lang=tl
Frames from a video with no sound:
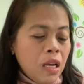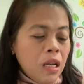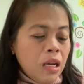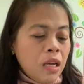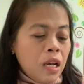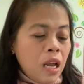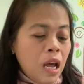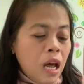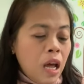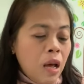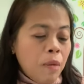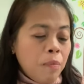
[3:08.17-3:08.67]

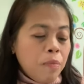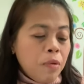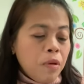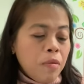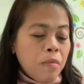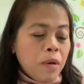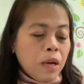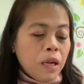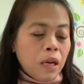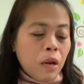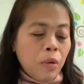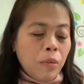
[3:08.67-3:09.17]
Naapoy
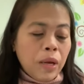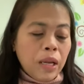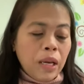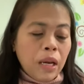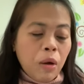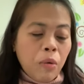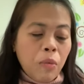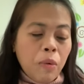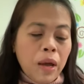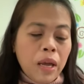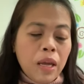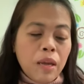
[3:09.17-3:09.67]

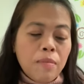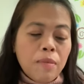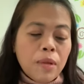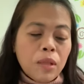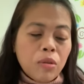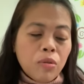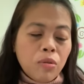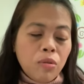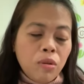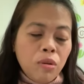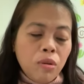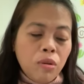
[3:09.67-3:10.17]
maglaway-laway
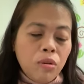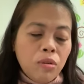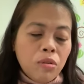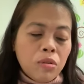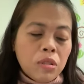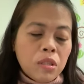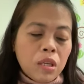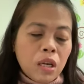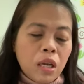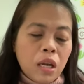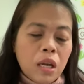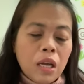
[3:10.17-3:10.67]
matulog
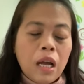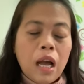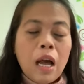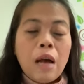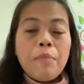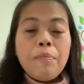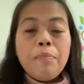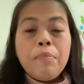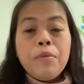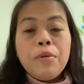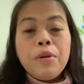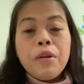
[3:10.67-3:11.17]
sa
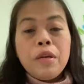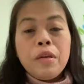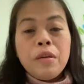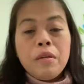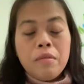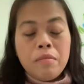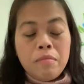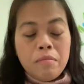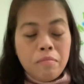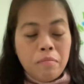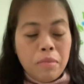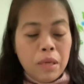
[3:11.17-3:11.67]
kakapoy,
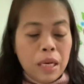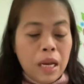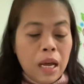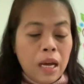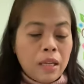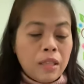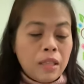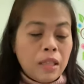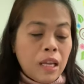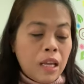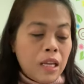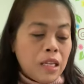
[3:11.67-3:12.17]

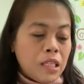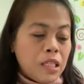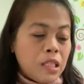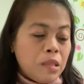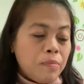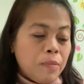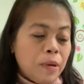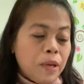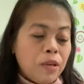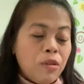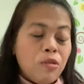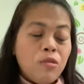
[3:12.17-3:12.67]

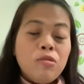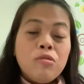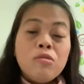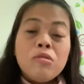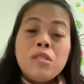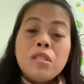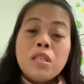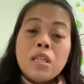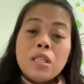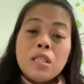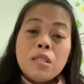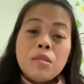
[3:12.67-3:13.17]
binaktas padong
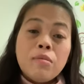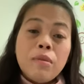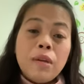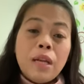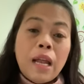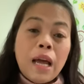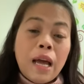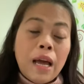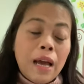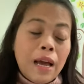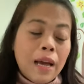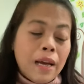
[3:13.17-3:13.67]
sa
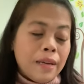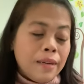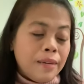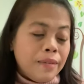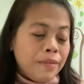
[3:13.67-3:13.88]
eskwelahan.